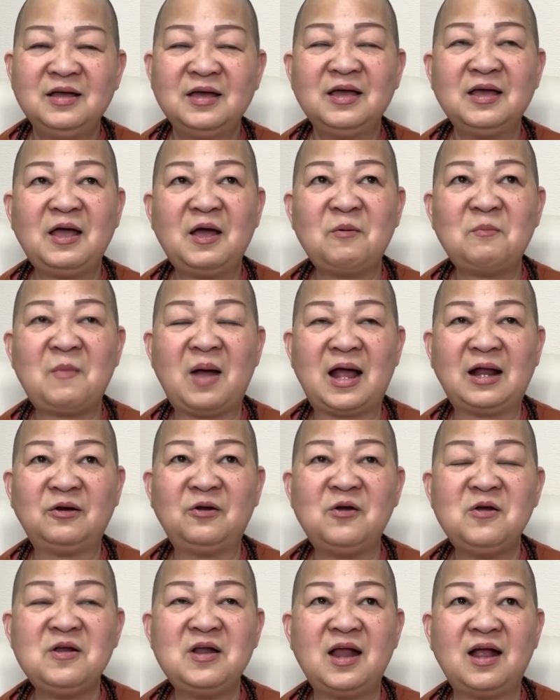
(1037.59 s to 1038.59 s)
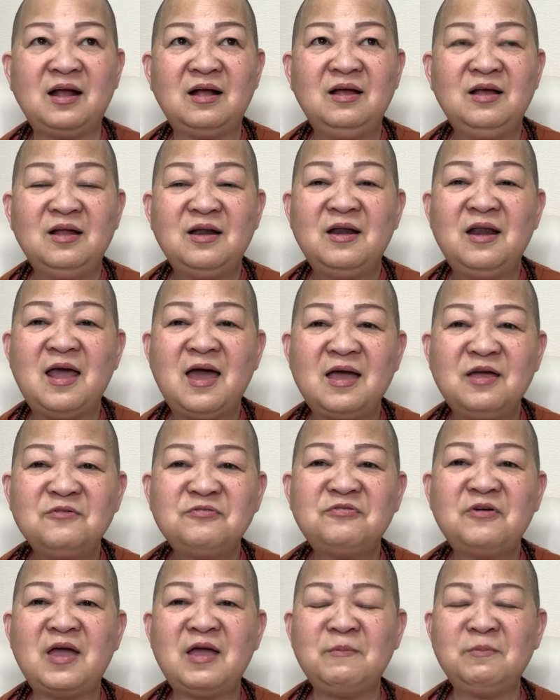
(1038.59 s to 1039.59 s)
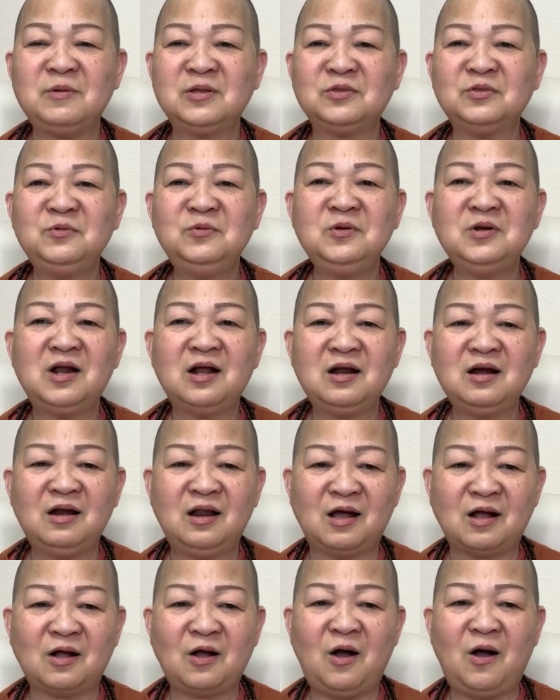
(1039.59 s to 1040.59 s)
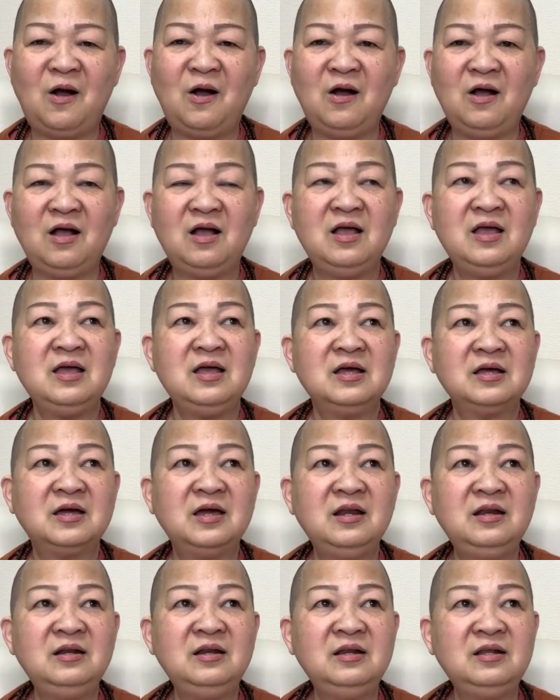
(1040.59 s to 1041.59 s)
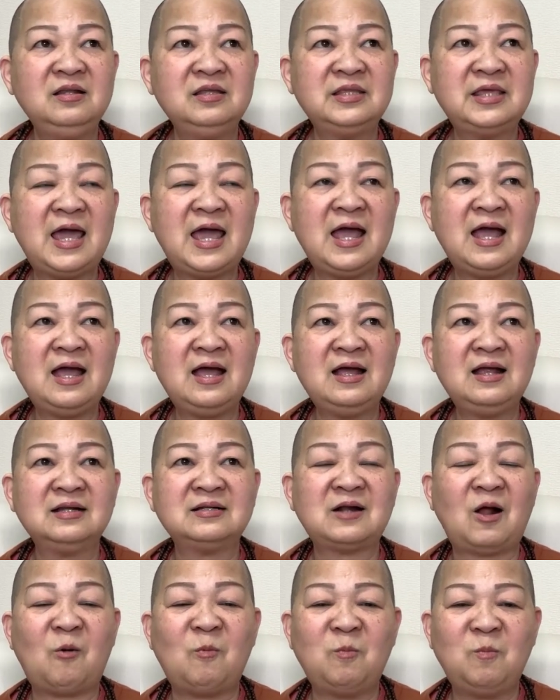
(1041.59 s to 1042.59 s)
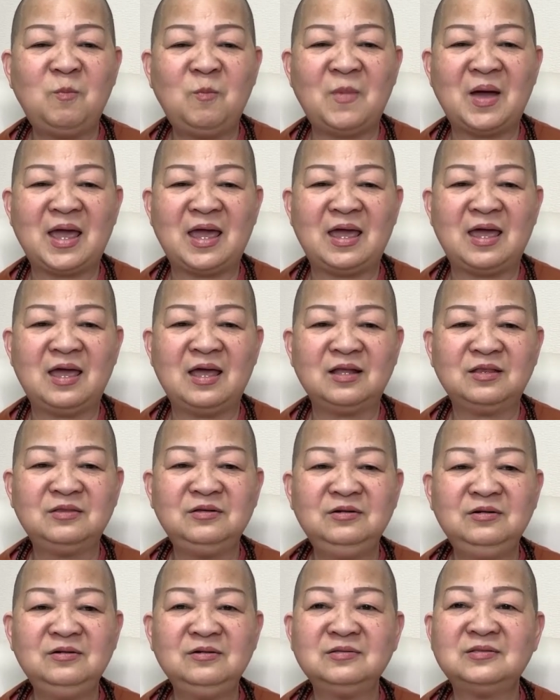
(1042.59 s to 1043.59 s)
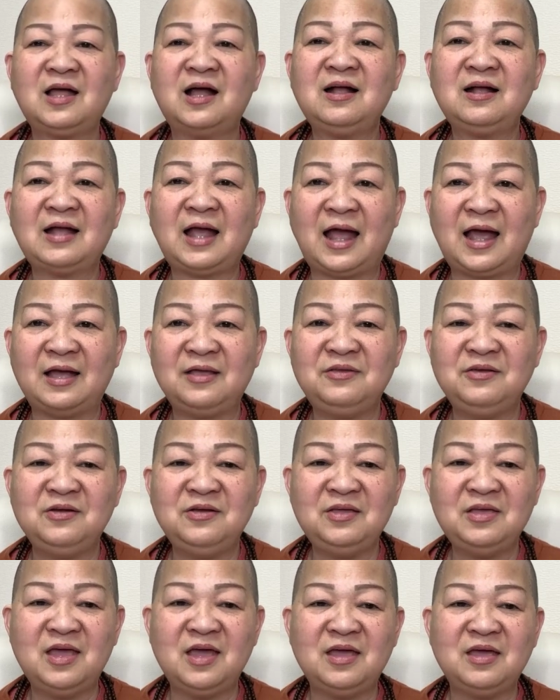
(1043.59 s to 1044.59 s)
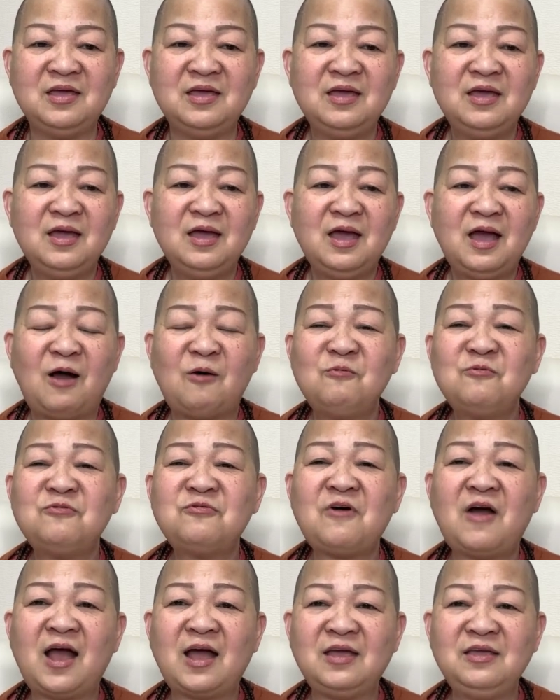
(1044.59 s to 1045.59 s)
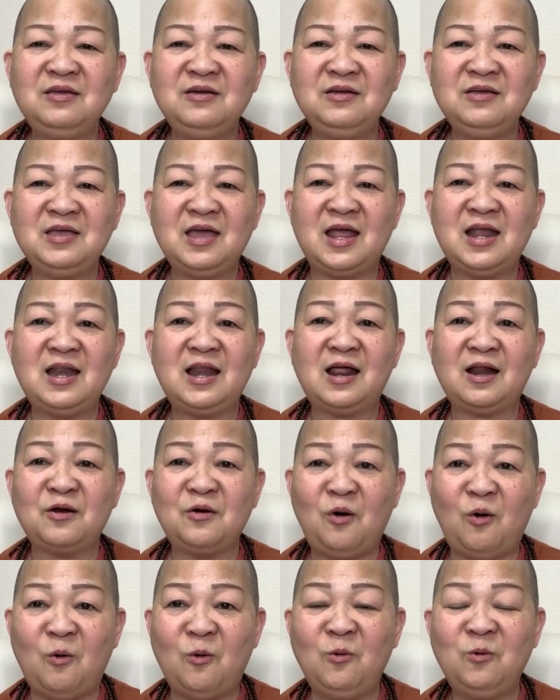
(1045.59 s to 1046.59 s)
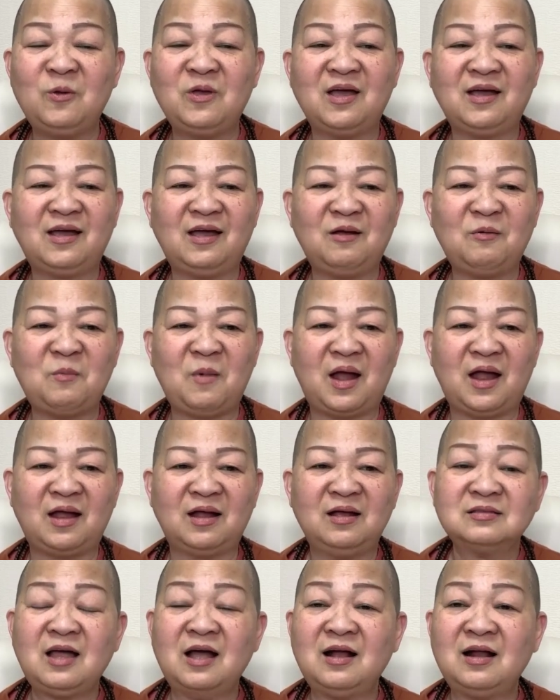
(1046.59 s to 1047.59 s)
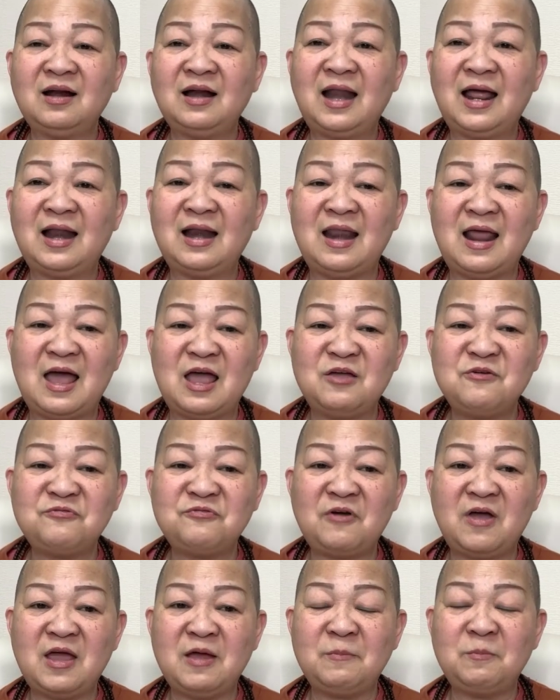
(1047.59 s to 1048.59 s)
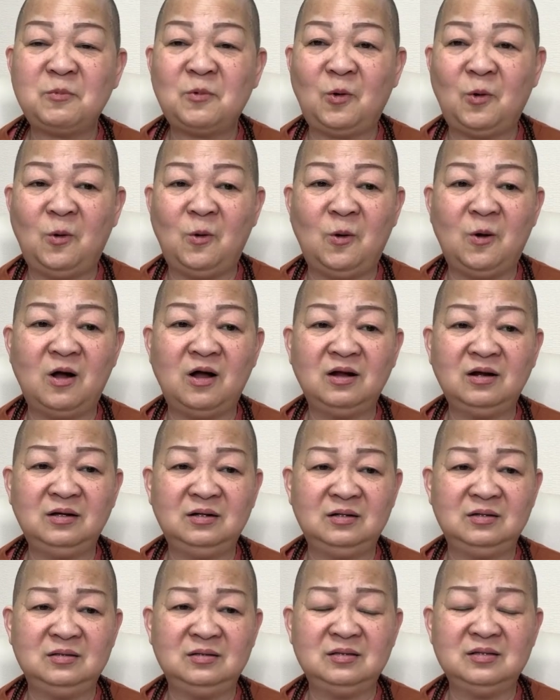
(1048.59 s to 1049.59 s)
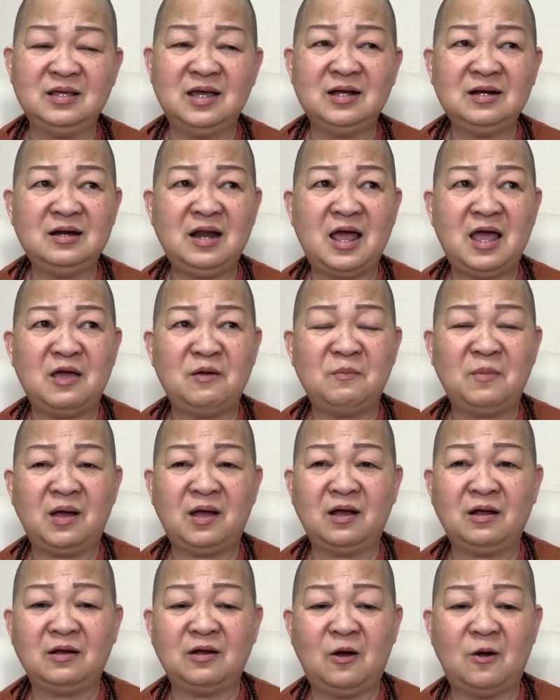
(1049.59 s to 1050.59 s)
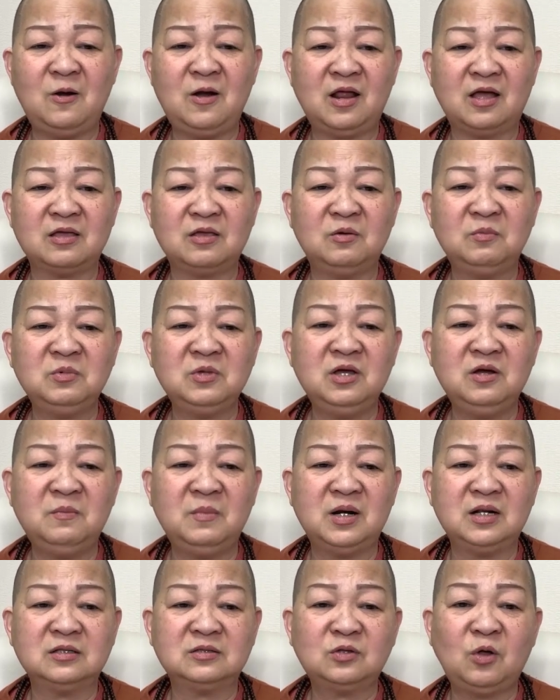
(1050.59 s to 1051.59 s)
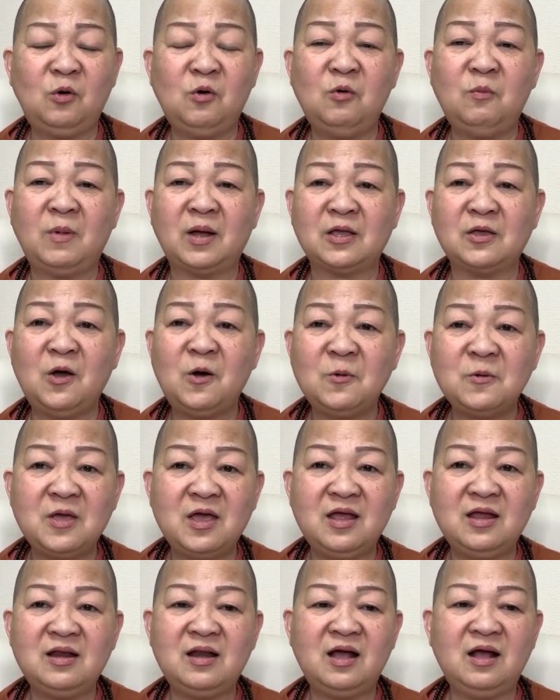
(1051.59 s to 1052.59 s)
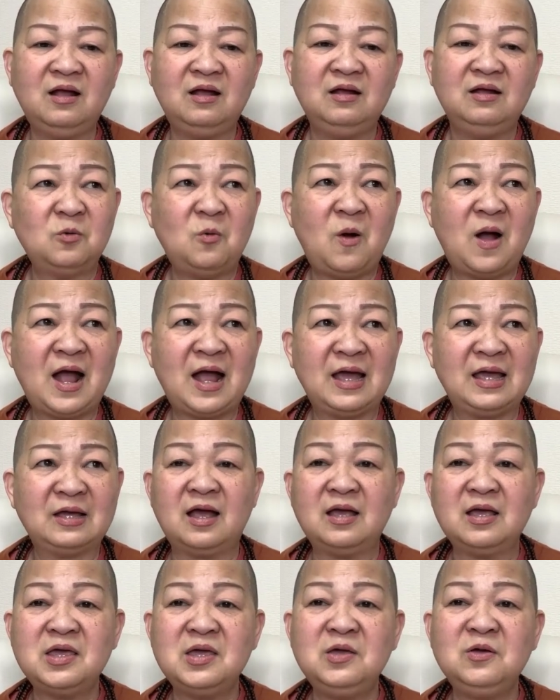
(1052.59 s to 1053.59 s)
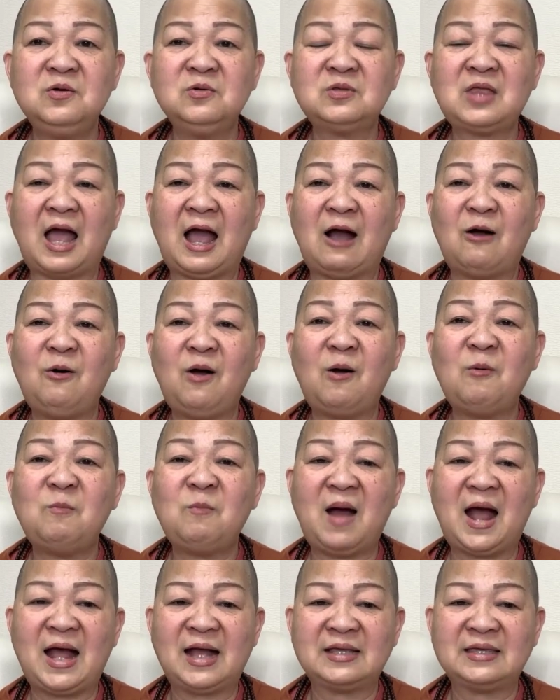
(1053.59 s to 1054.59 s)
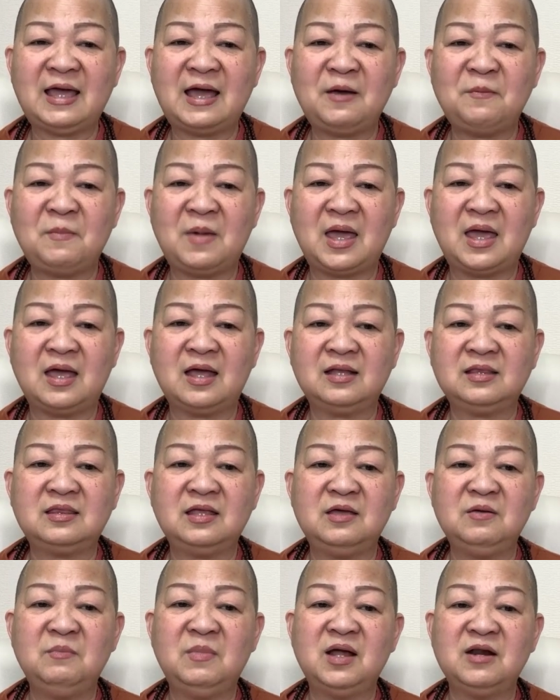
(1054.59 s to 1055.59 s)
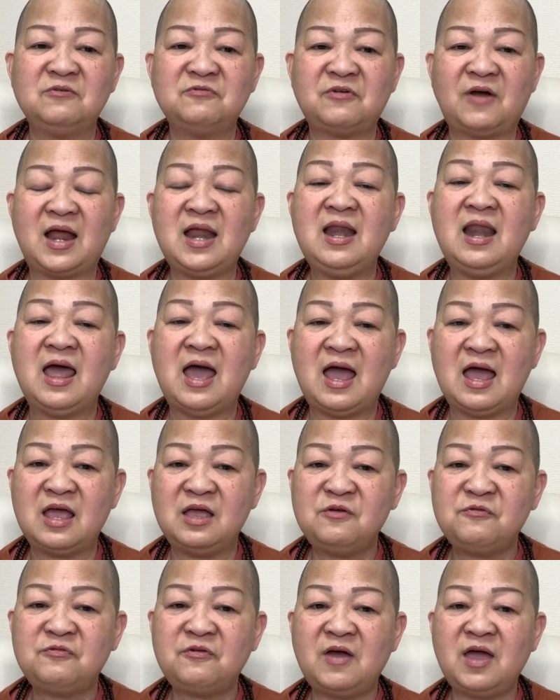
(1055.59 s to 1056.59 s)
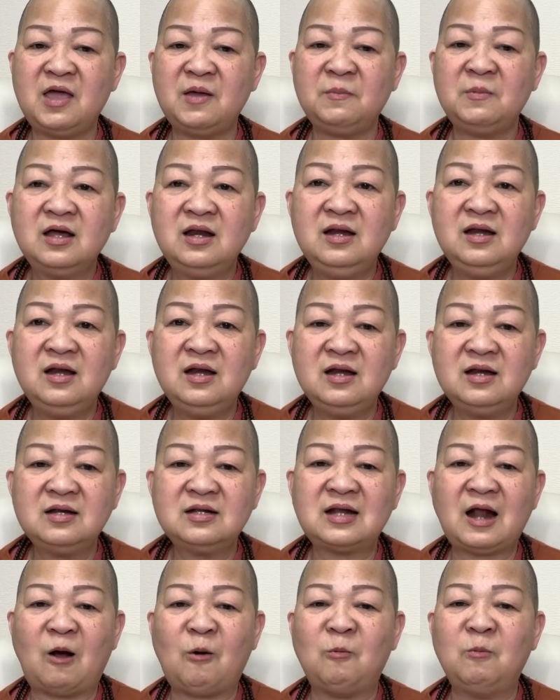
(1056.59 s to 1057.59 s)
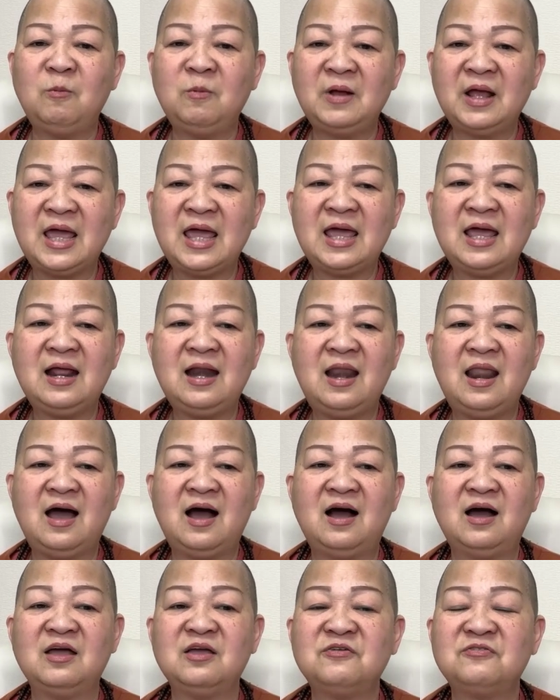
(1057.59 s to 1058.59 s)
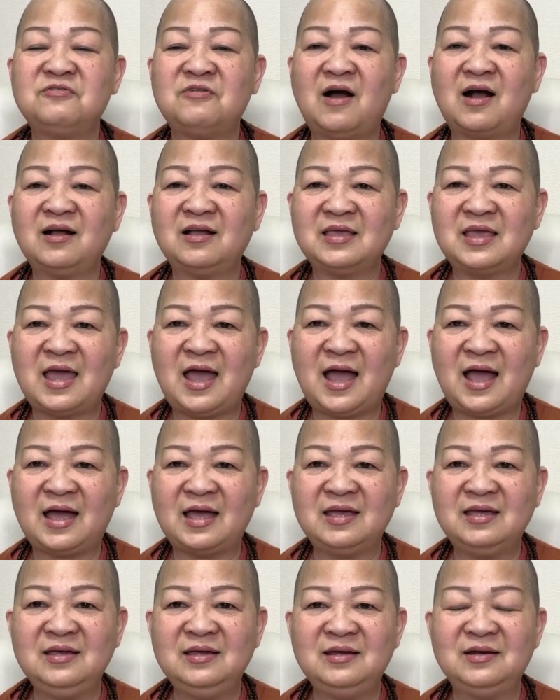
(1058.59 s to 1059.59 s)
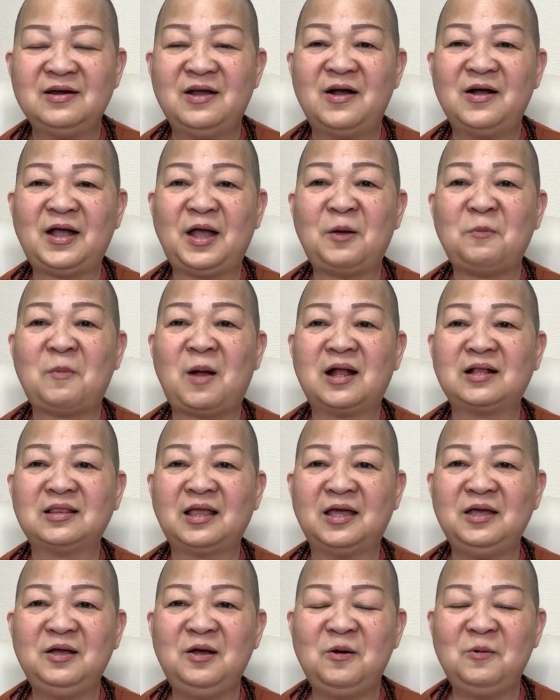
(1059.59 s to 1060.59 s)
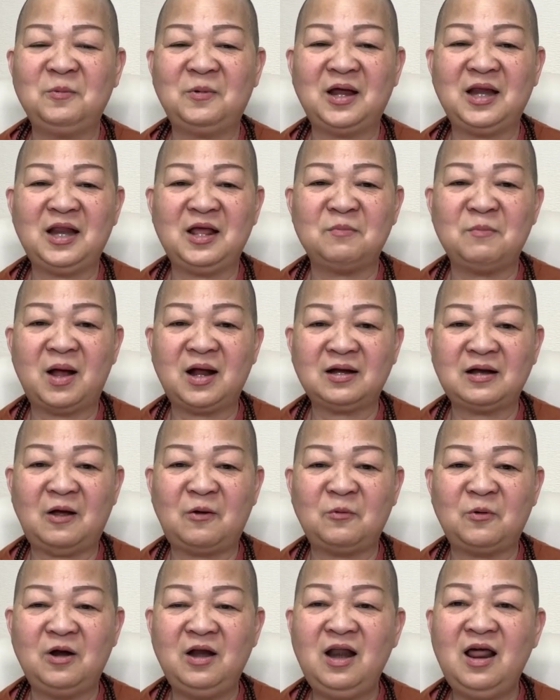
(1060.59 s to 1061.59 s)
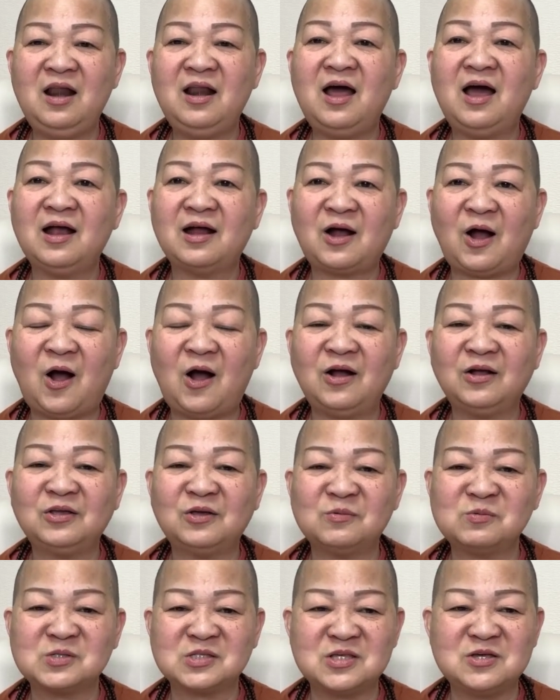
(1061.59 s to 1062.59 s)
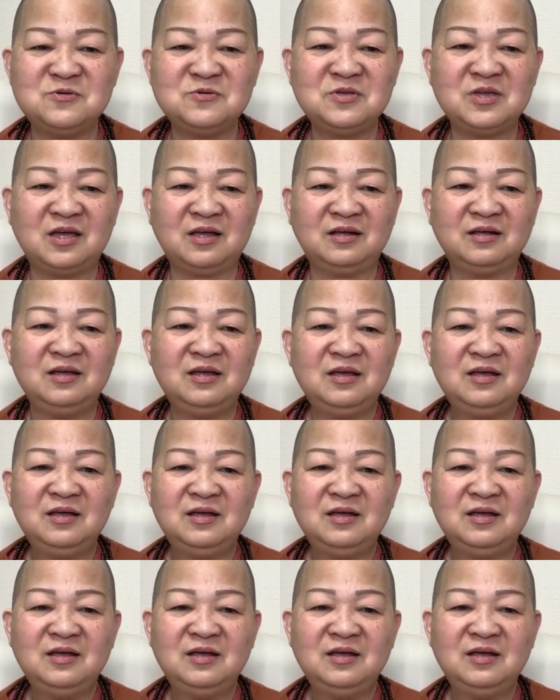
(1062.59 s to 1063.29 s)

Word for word: Cái các bạn nói rằng lễ phép thì tôi rất là có, kính cha trọng mẹ, thương tất cả những gì, không phải như vậy là đủ nha các bạn. Tức là lễ phép của vấn đề mà gọi là giống như mình tu mà vô vi đó, ngoài hiếu thảo ông bà cha mẹ thì mình phải lễ phép, kính trọng nghe lời Phật dạy. Nó các bạn thấy không? Cái này bắt đầu nó lên hơi khó chút xíu nha.